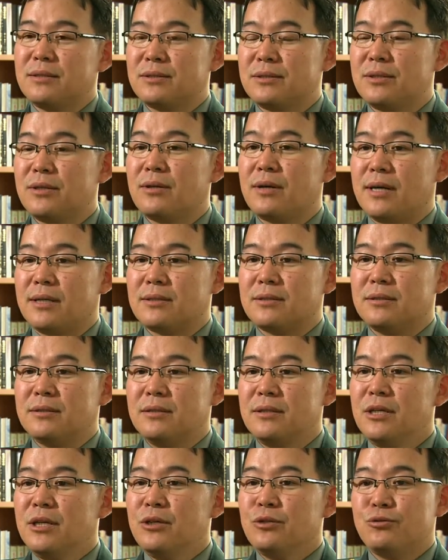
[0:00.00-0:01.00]

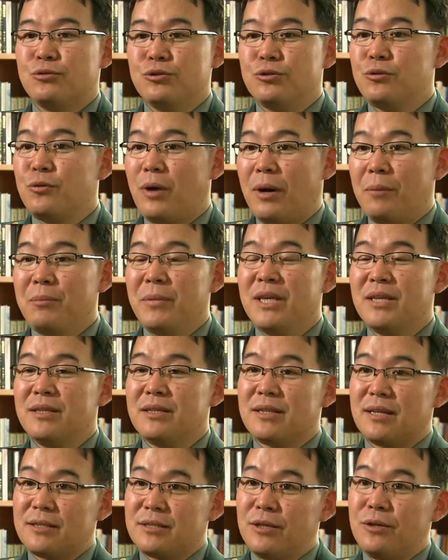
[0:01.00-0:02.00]
들어가서 군
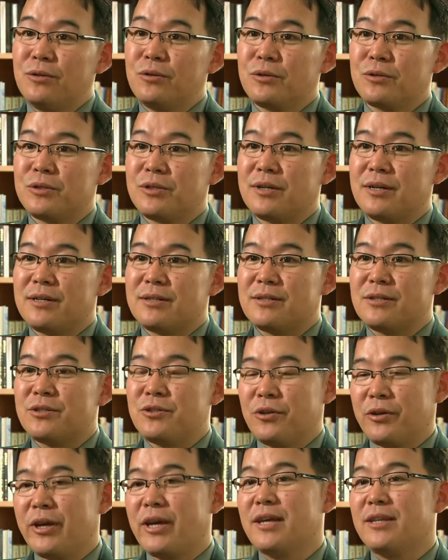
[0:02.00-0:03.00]
관민이 다 성으로 들어가서
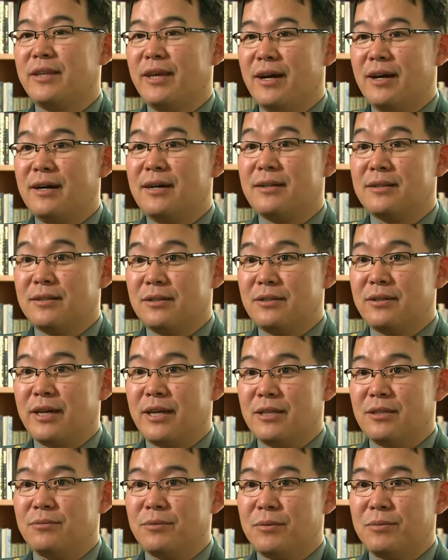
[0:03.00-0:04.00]
적에게 대항하는 그런
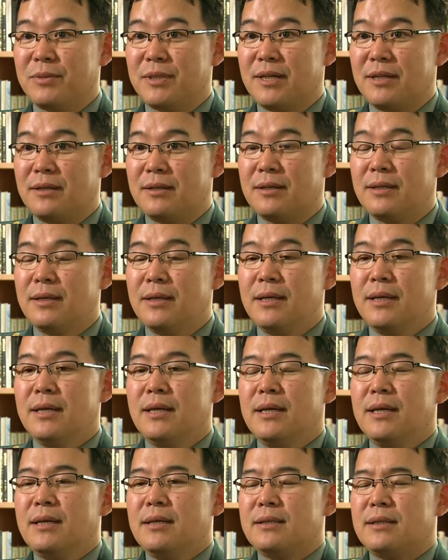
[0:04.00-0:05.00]
개념입니다.
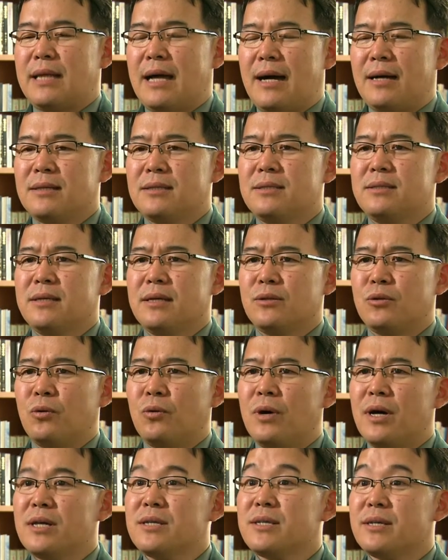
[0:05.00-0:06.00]
당시에
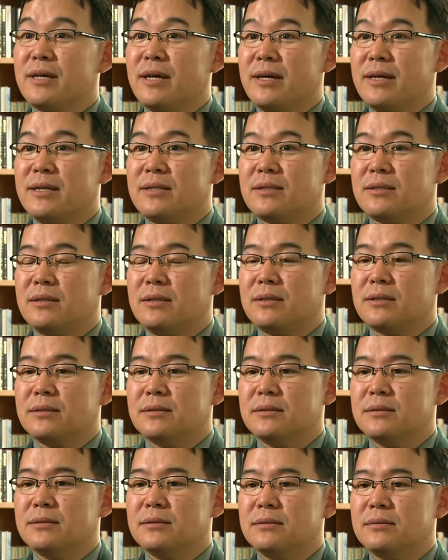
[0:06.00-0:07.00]
동아시아에서
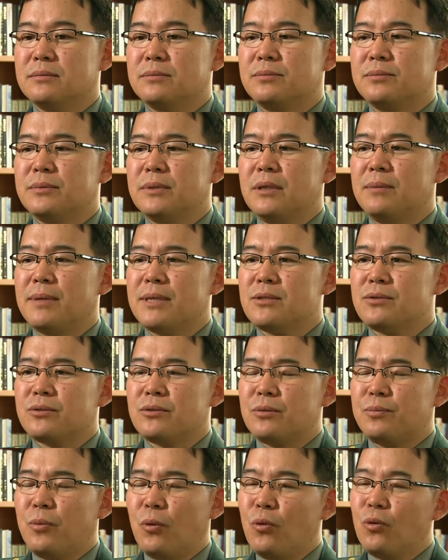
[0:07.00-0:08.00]
그
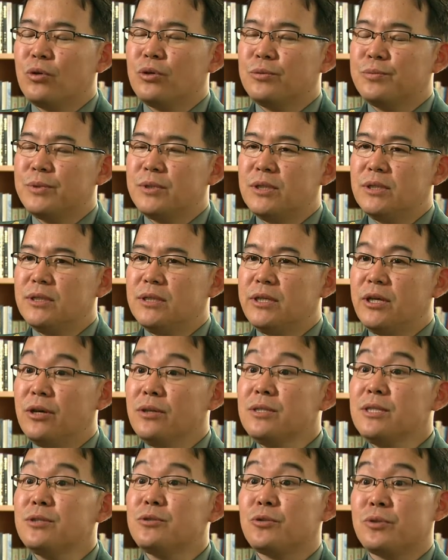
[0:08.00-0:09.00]
일반적으로 보급을
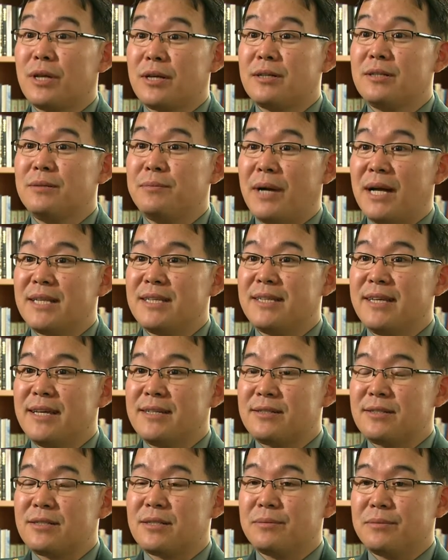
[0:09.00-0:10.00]
현지 조달을 많이
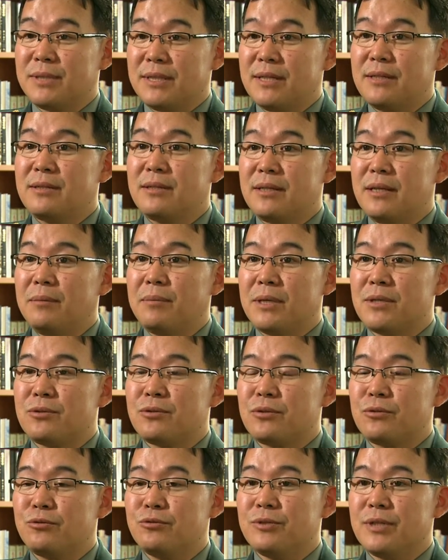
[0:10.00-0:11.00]
했었습니다.
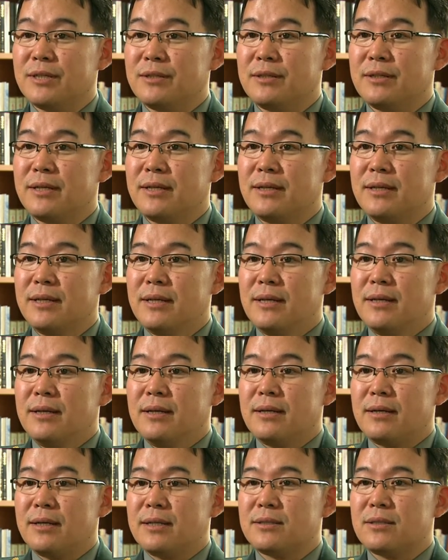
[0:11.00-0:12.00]
일반적으로 군대들이.
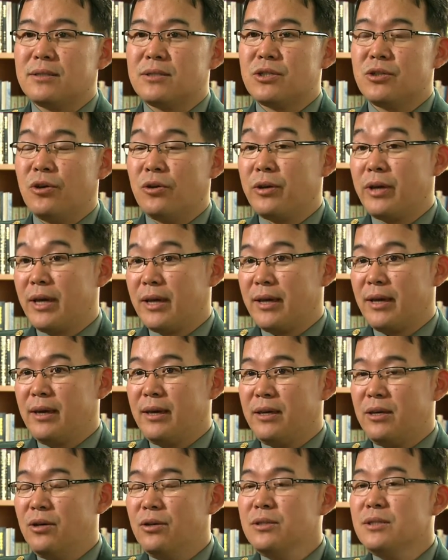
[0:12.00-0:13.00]
그래서
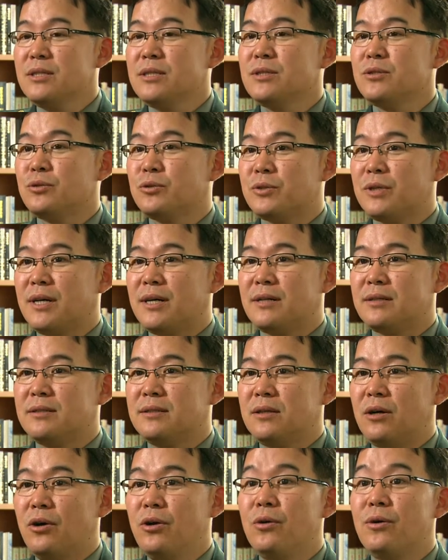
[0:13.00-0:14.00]
적에게 현지
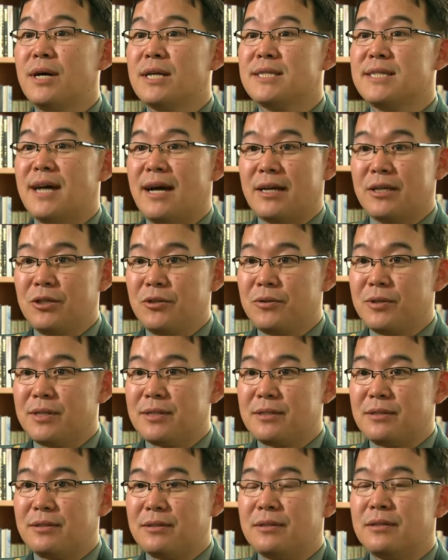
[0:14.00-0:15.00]
조달을 허용하지 않기
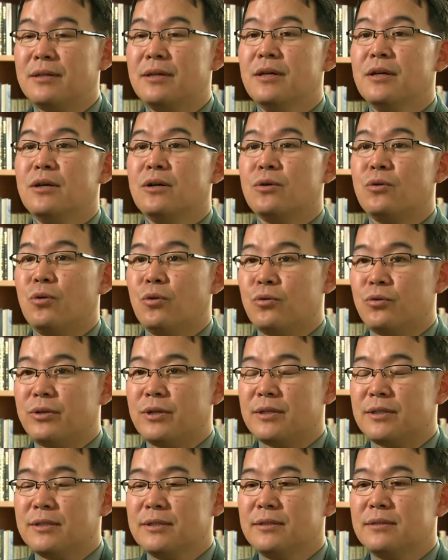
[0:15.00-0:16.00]
위해서
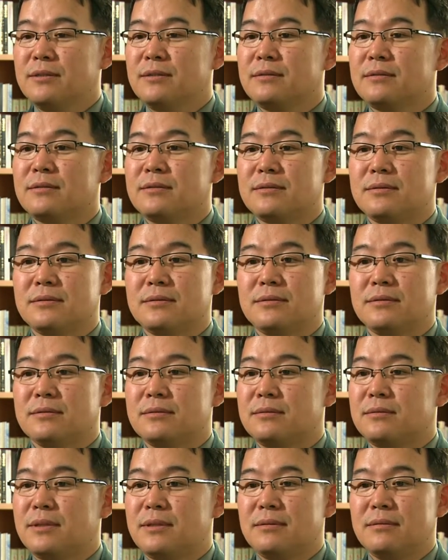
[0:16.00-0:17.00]
고구려는
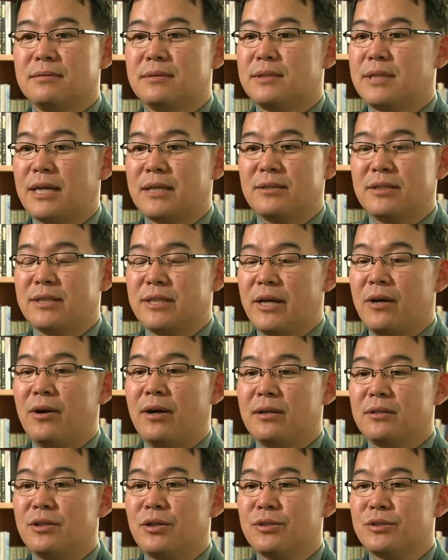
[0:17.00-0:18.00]
그 자기들이
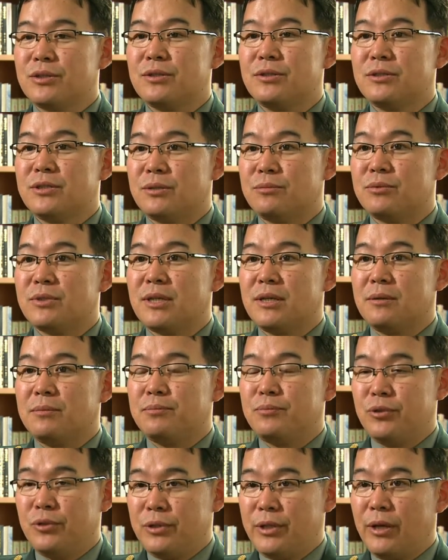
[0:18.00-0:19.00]
생활 터전을 전부 다
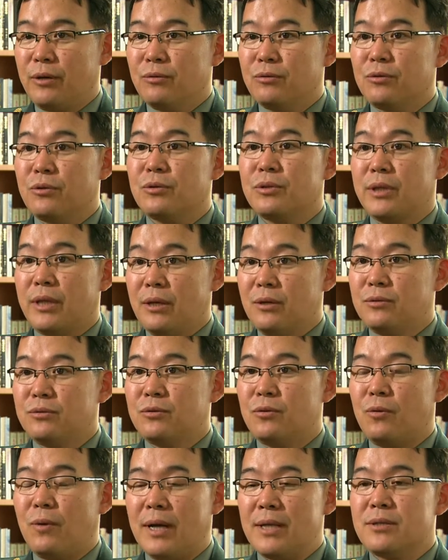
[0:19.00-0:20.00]
불태우고
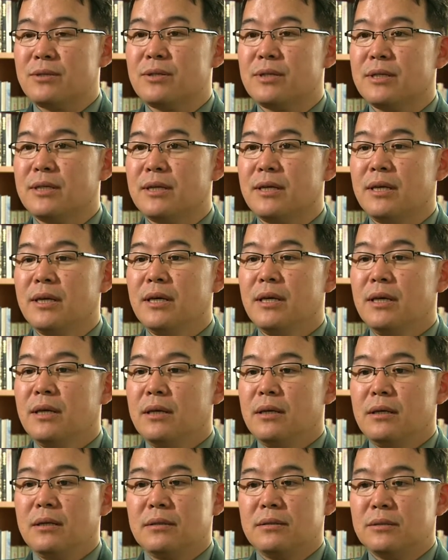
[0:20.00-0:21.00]
태우고 완전히
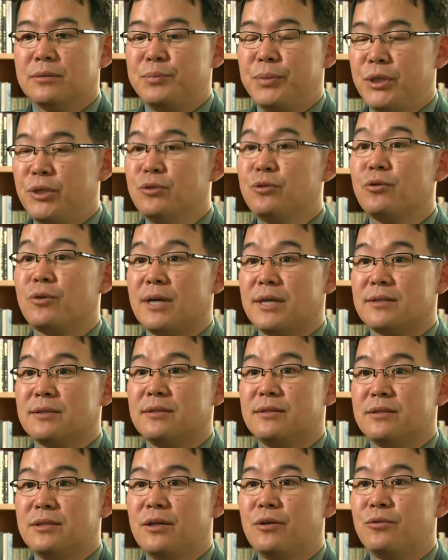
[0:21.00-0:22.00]
그 비우고
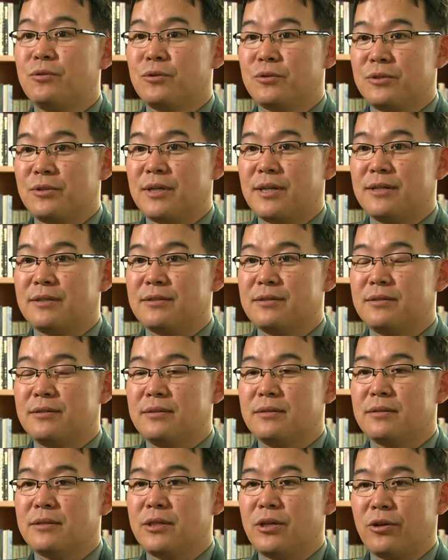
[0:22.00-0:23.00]
나서 성으로 들어가서
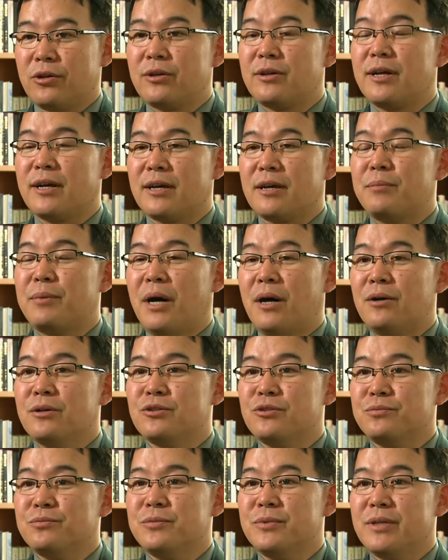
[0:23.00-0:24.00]
결연하게 방어
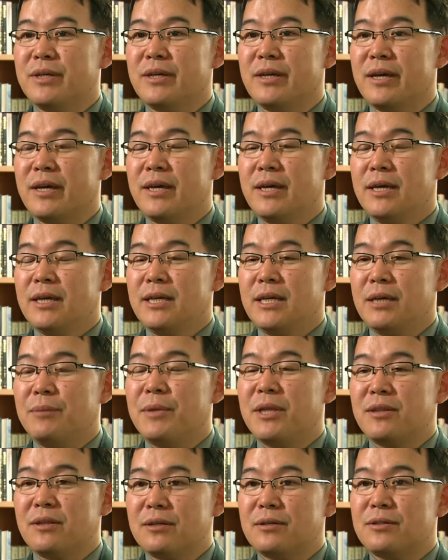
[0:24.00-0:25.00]
준비에
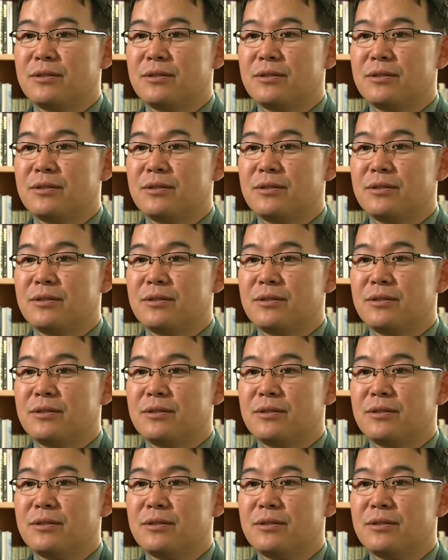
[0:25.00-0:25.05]
임했던